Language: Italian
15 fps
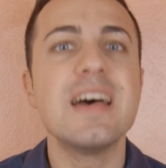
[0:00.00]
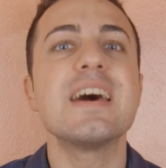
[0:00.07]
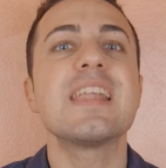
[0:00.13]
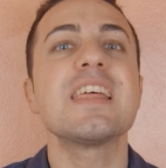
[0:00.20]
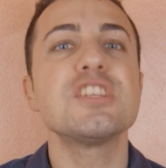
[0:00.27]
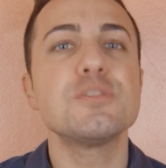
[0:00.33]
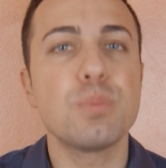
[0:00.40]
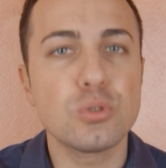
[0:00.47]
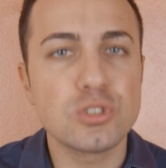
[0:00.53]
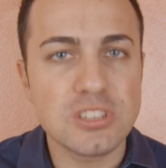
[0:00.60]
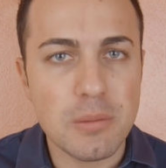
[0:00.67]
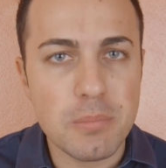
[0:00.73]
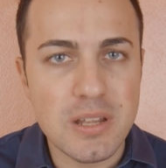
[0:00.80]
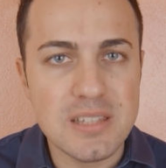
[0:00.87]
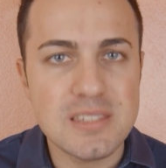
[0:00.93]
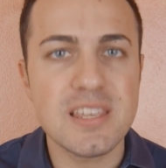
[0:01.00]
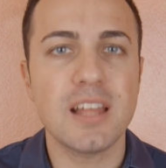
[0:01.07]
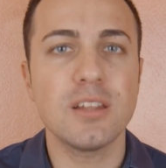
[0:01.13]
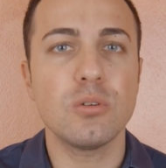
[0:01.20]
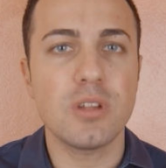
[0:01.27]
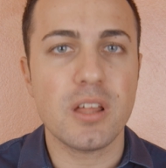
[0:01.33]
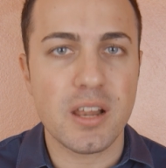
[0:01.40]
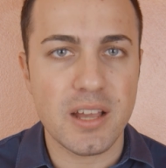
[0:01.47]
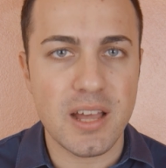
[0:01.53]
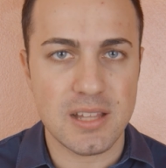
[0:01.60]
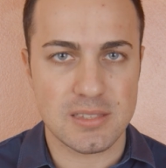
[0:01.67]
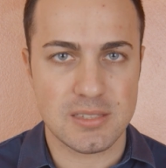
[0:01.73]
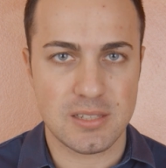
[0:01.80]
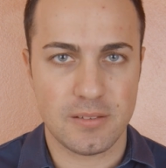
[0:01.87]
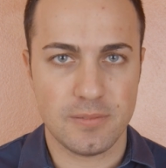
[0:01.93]
Responsabilizzando la
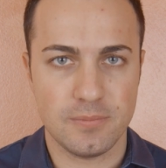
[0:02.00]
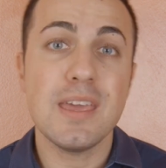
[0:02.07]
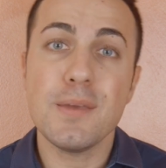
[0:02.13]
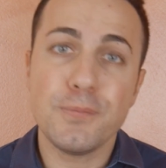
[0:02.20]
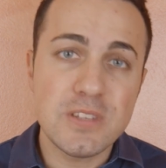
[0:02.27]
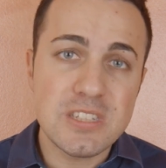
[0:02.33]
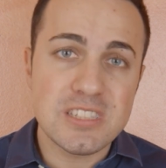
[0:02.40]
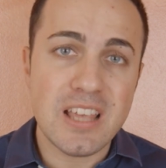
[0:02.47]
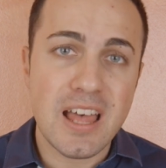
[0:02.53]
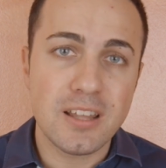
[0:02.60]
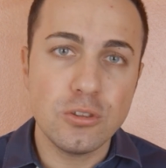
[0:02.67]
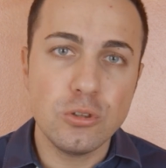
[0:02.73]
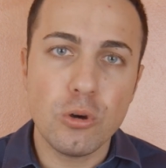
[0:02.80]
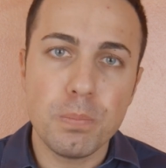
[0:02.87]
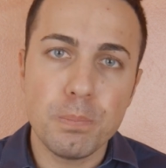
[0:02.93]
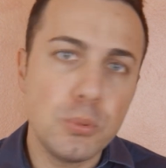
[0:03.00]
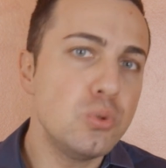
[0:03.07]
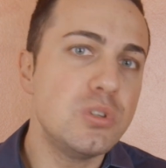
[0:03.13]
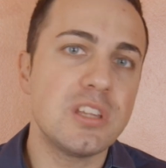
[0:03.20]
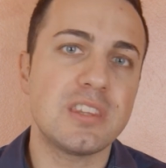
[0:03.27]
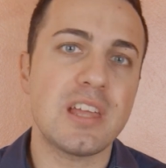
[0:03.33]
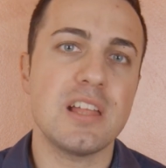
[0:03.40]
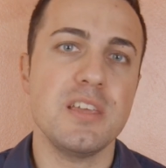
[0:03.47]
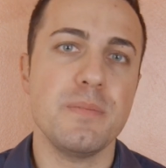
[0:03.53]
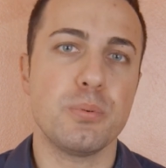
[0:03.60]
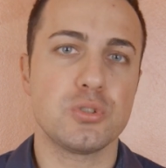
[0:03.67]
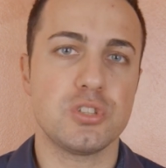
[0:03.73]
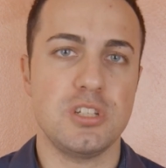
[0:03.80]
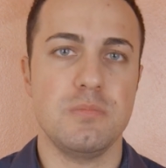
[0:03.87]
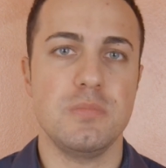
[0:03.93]
ragazza e fissando più dettagli
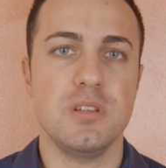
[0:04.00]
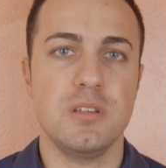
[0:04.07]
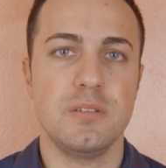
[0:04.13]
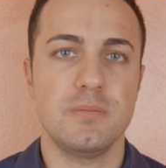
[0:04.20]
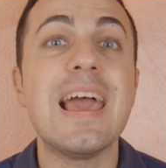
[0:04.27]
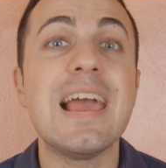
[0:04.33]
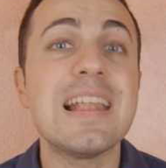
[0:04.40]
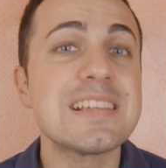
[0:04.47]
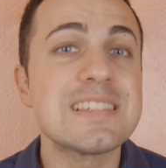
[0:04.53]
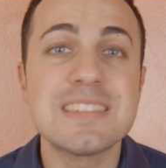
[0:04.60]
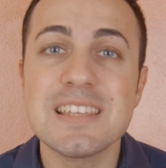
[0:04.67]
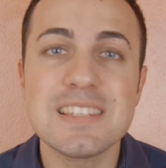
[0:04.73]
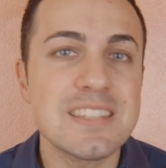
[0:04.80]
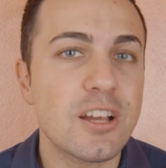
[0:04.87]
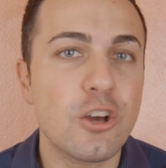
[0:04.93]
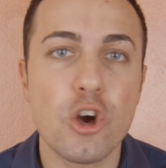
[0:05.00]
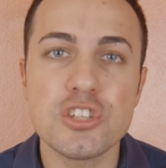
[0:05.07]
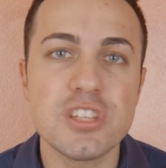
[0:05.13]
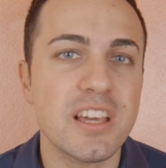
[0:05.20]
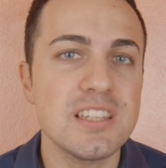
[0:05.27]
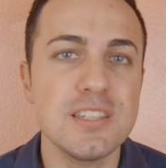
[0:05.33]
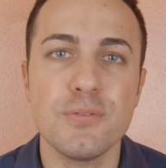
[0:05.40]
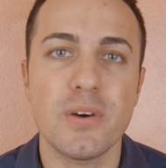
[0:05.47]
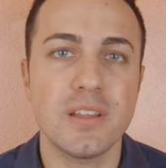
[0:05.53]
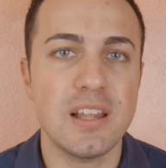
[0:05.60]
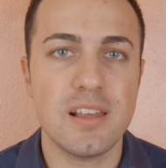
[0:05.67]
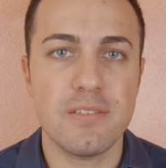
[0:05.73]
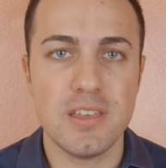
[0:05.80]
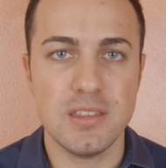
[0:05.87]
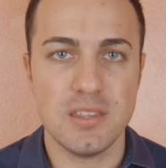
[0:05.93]
possibili. È la stessa cosa che si fa
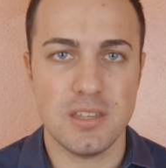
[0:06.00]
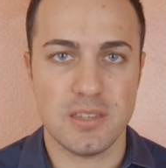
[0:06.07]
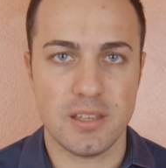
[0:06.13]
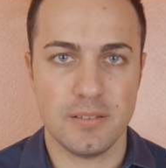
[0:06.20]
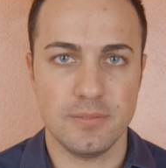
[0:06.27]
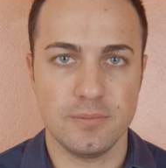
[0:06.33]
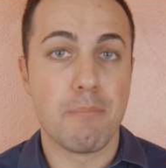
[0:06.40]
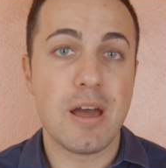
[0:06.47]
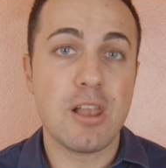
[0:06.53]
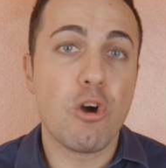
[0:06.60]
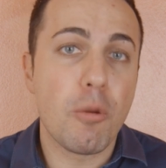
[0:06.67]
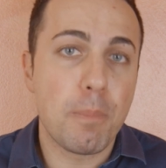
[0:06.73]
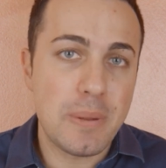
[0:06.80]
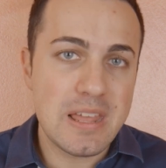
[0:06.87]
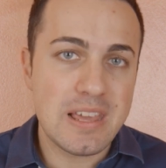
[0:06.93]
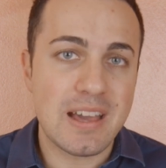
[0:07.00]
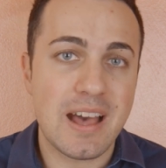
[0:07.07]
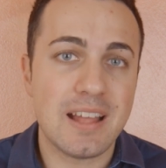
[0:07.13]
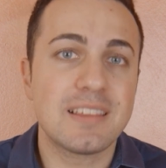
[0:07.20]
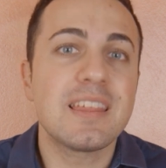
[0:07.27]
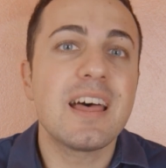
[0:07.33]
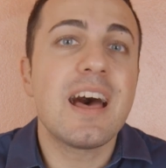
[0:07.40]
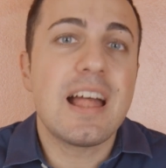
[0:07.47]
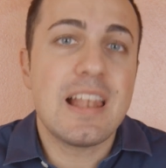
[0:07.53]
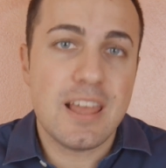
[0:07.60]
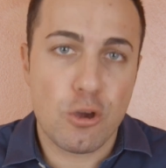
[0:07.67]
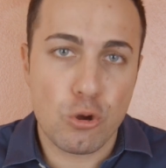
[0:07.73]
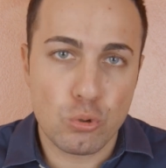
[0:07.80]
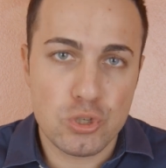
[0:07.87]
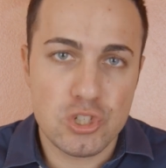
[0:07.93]
nella vendita, ma l'ho applicata alle
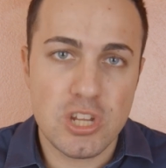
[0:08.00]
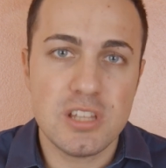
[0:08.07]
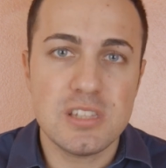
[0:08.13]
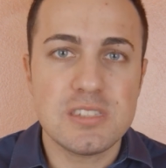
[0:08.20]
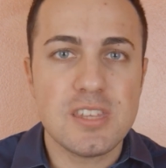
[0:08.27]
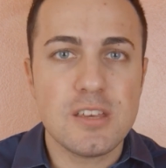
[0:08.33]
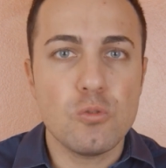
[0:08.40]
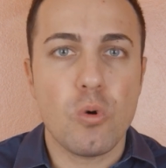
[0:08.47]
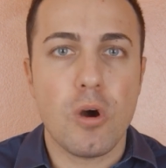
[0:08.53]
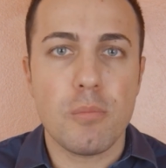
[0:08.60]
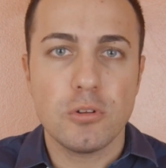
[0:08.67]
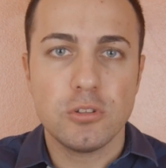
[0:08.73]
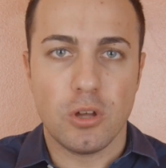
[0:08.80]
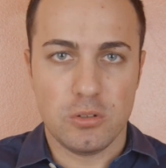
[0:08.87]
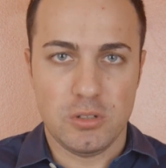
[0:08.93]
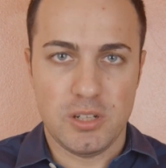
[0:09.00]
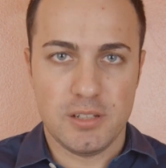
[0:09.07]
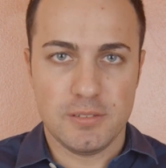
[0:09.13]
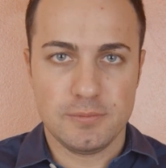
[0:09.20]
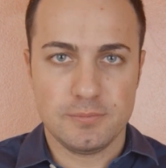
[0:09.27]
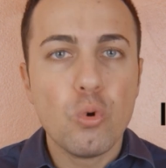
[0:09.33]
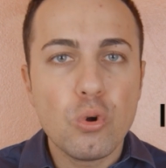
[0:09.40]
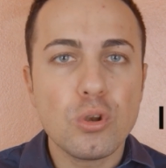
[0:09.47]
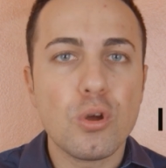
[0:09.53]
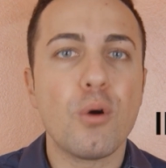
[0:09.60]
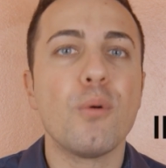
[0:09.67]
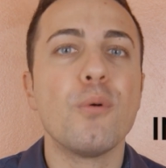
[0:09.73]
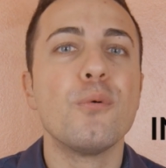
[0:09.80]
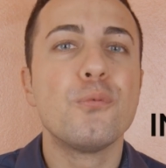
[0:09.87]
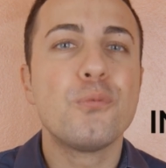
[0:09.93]
conoscenze uomo-donna.
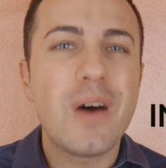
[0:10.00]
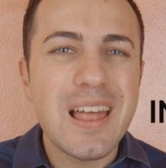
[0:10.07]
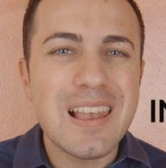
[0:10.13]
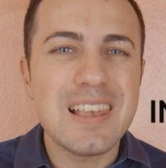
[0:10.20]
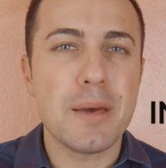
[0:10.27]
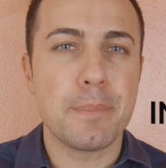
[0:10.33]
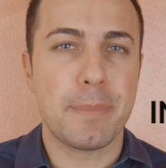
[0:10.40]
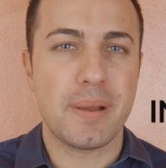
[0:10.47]
1. Falla